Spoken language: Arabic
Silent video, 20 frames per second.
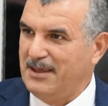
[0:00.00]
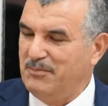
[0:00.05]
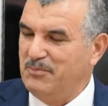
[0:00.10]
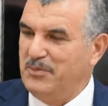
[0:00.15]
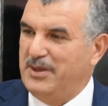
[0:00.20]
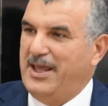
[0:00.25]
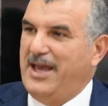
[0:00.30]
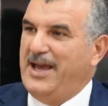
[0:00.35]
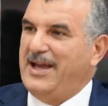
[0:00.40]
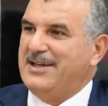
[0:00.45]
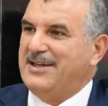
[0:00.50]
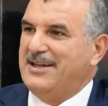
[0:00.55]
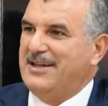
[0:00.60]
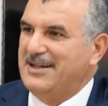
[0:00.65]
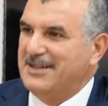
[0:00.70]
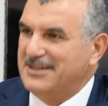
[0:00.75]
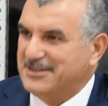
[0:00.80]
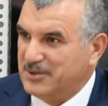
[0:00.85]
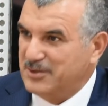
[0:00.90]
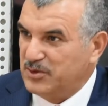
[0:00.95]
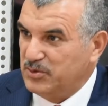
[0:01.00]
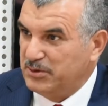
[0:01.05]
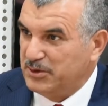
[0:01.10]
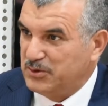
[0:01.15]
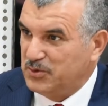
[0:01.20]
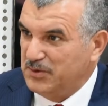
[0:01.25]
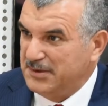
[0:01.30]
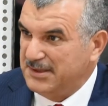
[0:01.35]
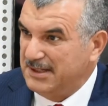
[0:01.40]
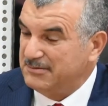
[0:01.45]
من اخر الجنوب
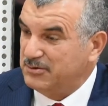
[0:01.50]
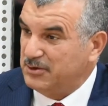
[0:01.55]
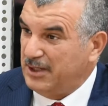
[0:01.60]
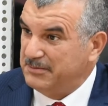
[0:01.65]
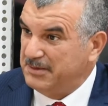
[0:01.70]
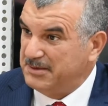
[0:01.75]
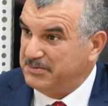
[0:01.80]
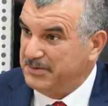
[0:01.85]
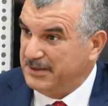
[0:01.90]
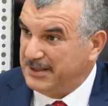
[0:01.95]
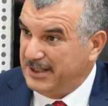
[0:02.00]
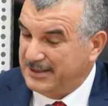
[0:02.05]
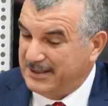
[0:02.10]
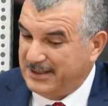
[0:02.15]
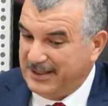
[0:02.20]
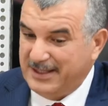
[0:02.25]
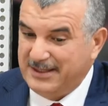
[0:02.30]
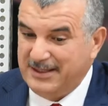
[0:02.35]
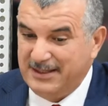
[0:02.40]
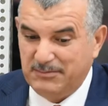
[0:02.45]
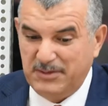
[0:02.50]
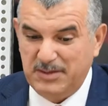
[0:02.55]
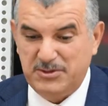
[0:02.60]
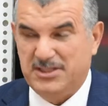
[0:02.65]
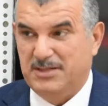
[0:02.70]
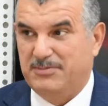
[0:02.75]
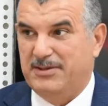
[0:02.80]
التونسي تكون عندنا سبيطارات غادي نمشي